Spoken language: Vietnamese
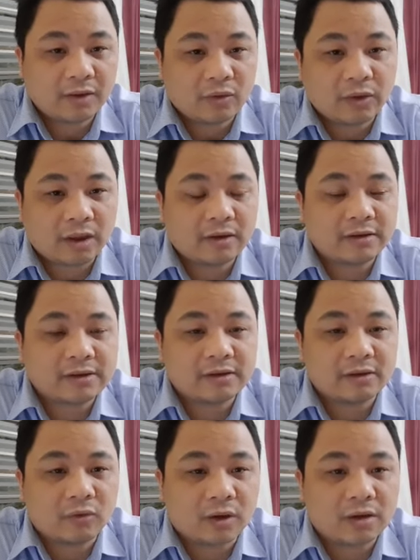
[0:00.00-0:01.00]
quy tắc ứng
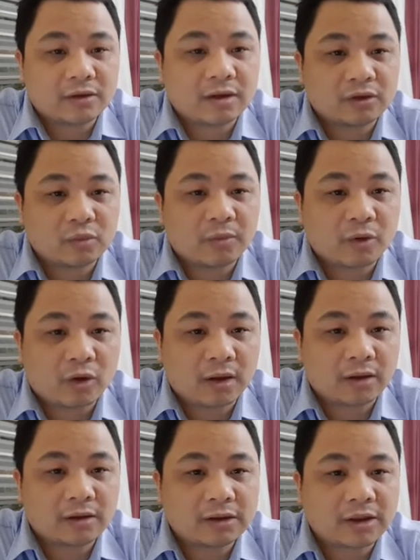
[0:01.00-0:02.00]
xử của cơ sở dục mầm
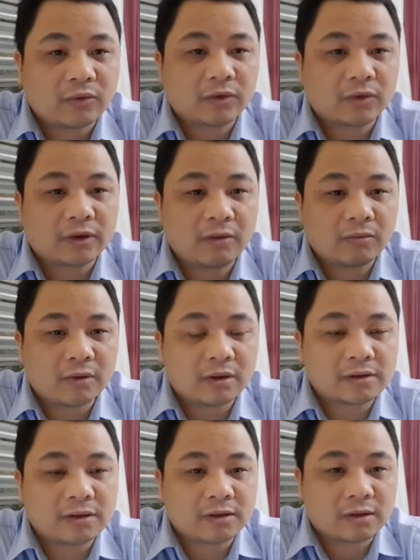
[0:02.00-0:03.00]
non, cơ sở phổ thông,
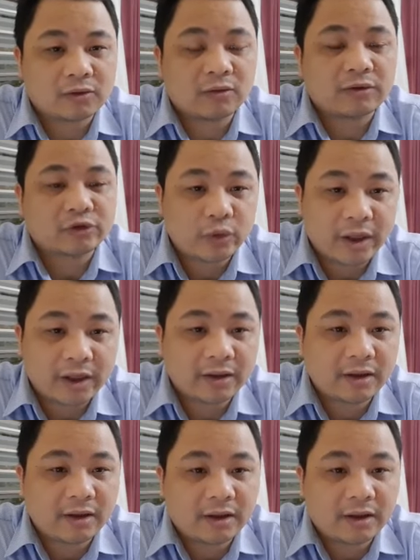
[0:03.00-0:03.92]
cơ sở giáo dục thường xuyên.